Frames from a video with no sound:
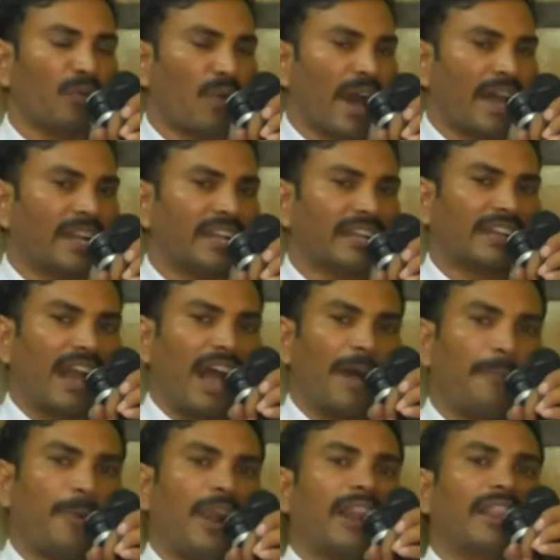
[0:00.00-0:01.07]
వారిని
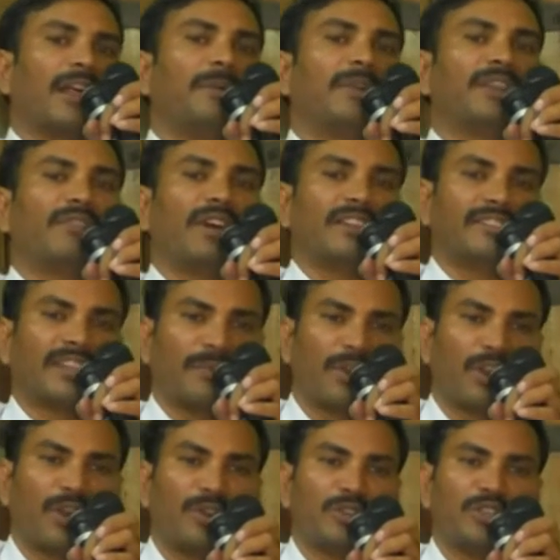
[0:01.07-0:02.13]
కాపాడదామని వారి
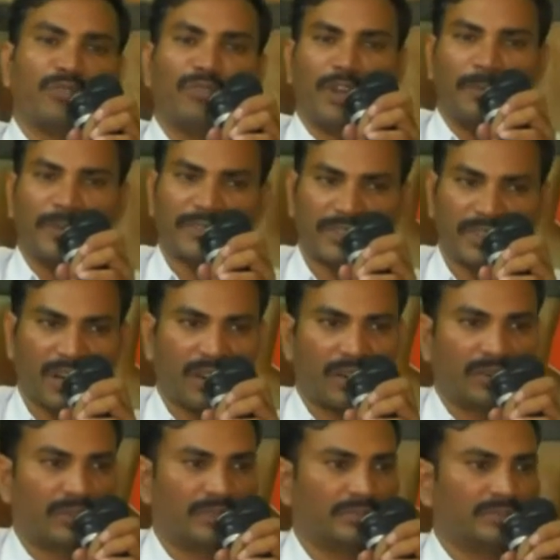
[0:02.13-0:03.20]
శ్రమంలో నుంచి నేను
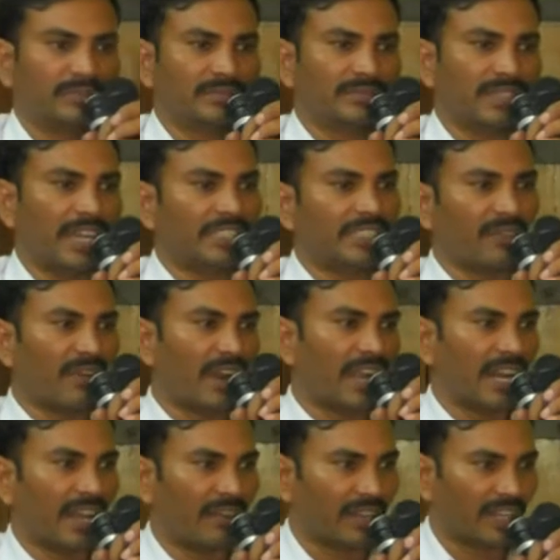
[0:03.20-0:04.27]
విడిపిస్తున్నావు అయితే
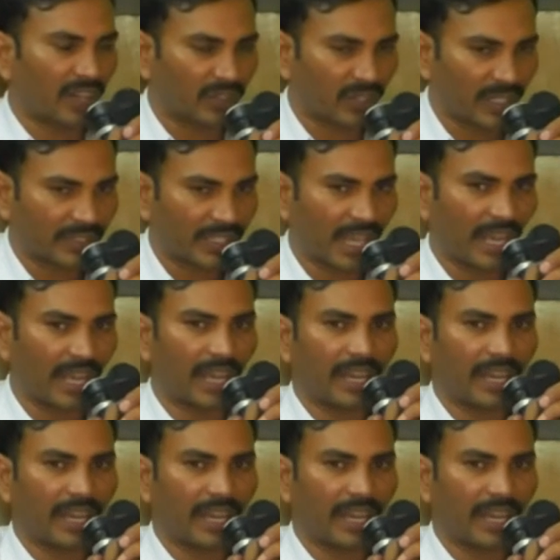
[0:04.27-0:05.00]
వాళ్ళు ఏమంటారు తెలుసా